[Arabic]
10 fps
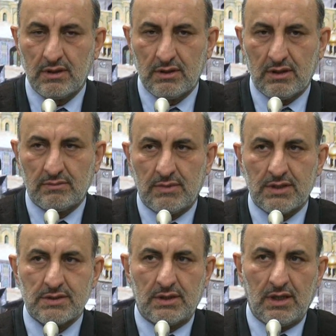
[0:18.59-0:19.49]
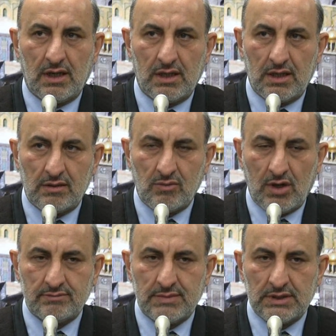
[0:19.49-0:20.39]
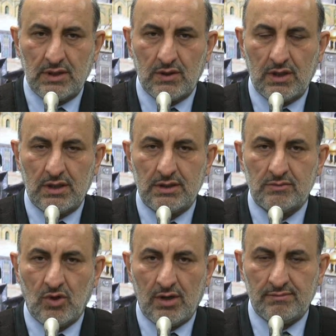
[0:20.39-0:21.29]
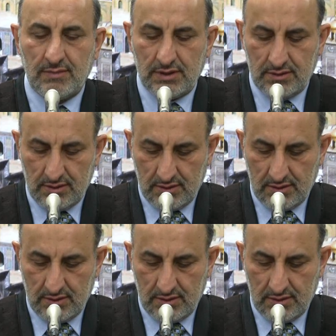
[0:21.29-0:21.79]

اللهم صل على محمد وآل محمد